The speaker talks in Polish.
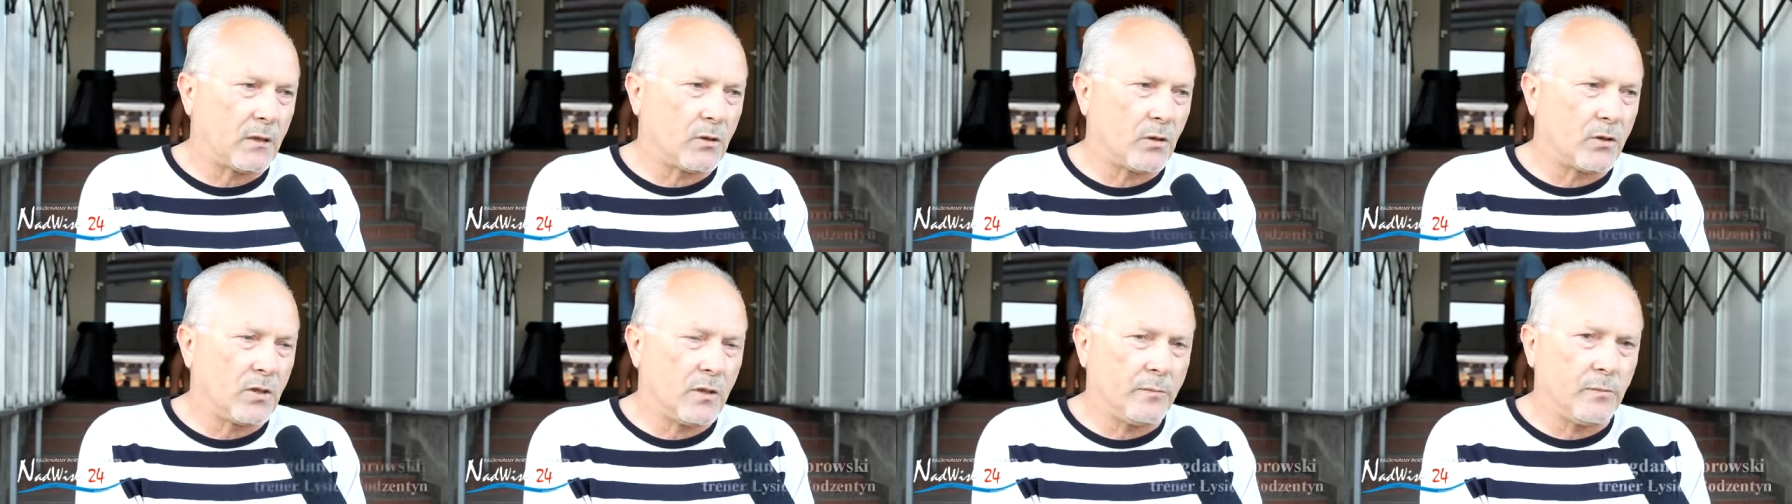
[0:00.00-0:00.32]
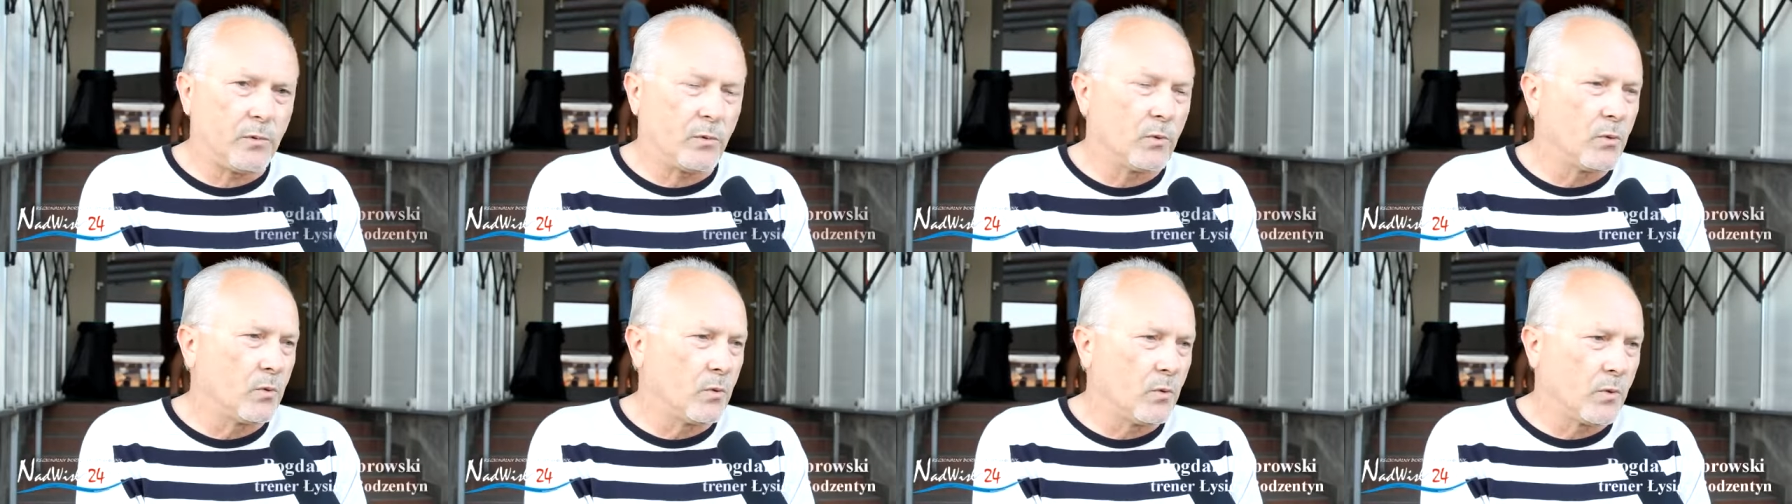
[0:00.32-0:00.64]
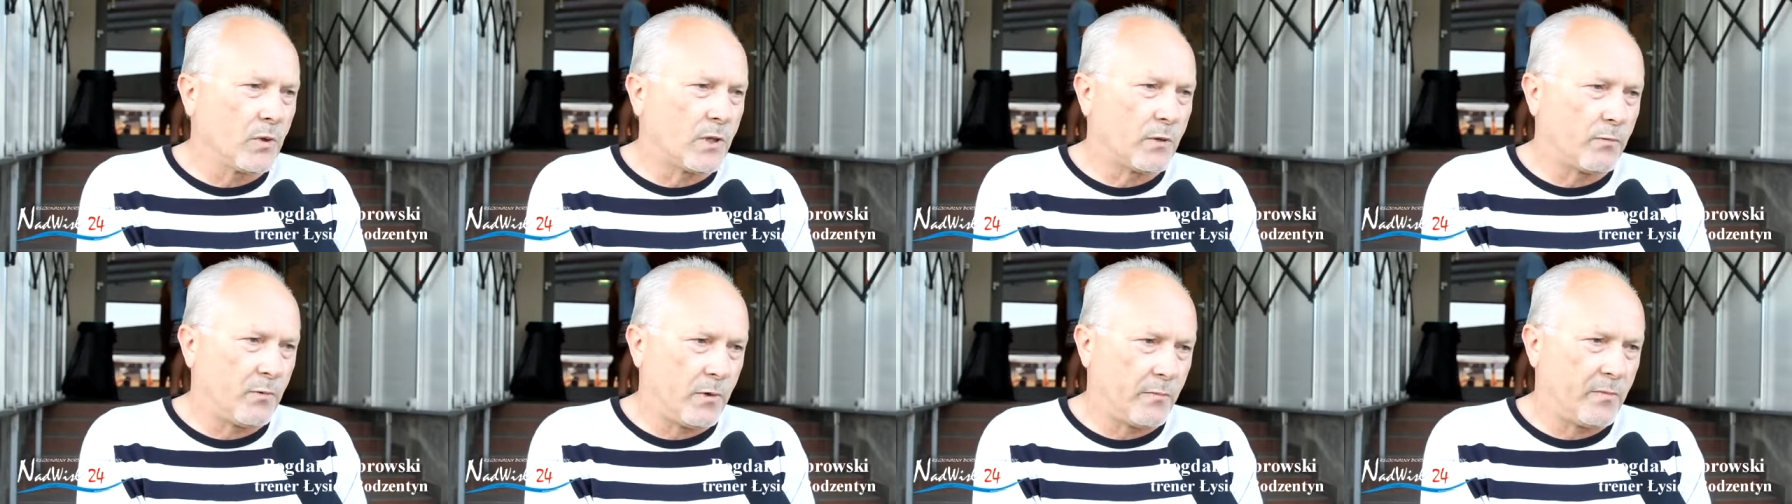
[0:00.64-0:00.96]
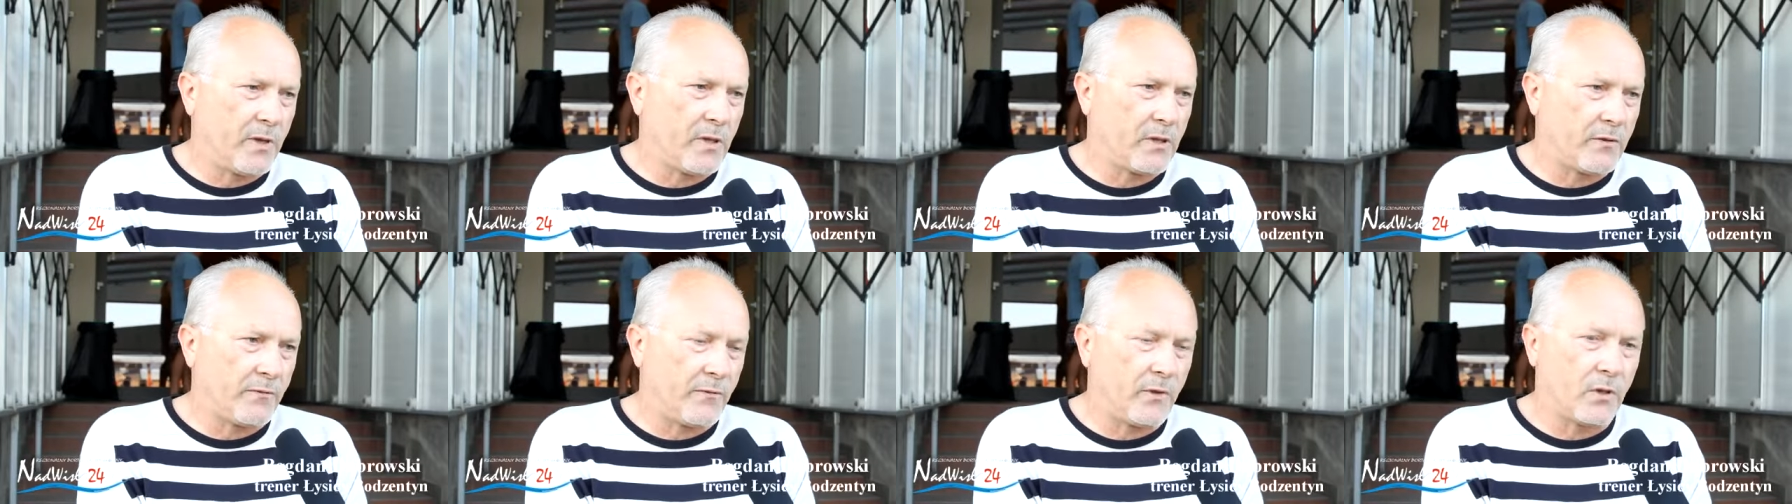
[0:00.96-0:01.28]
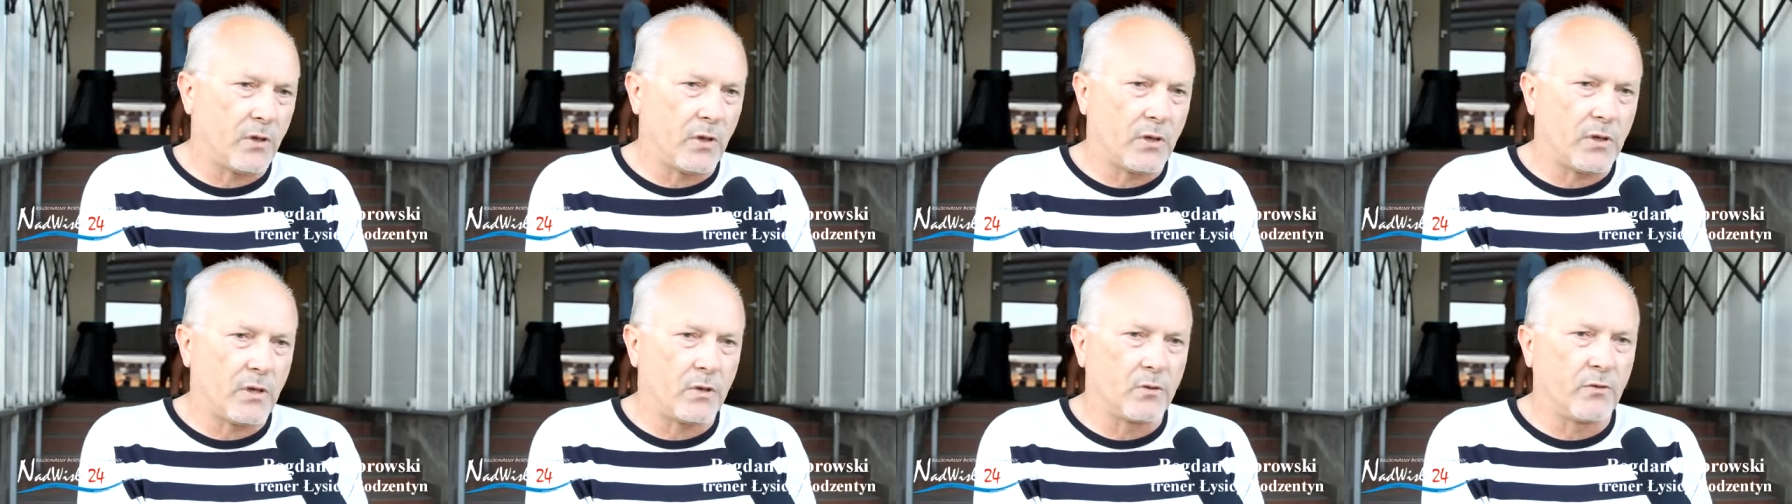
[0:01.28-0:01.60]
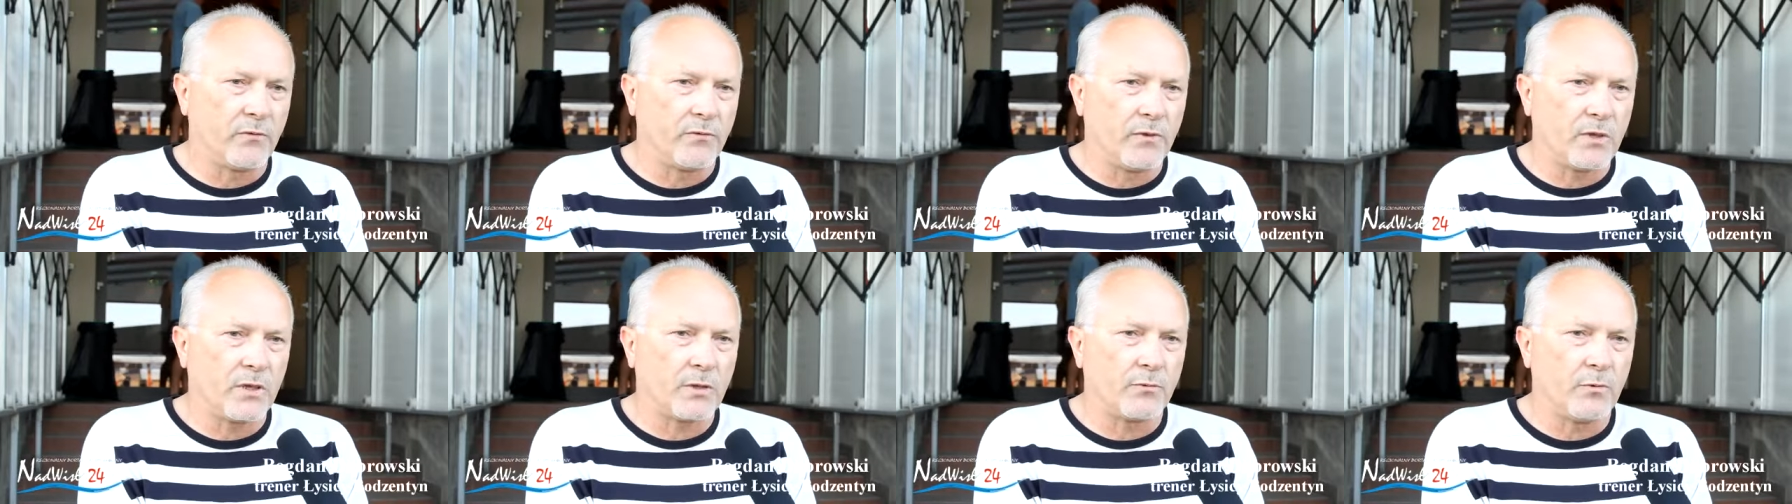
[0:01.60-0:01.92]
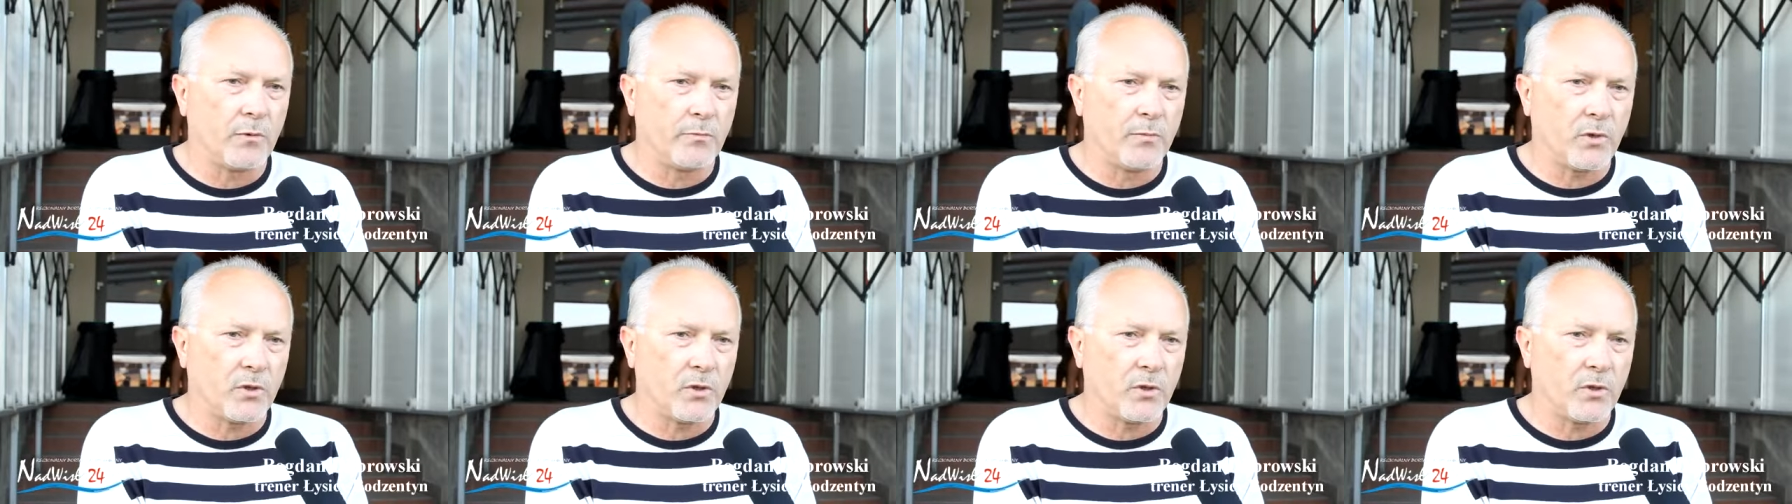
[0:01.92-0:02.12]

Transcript: To nie był zły mecz w wykonaniu Wisły.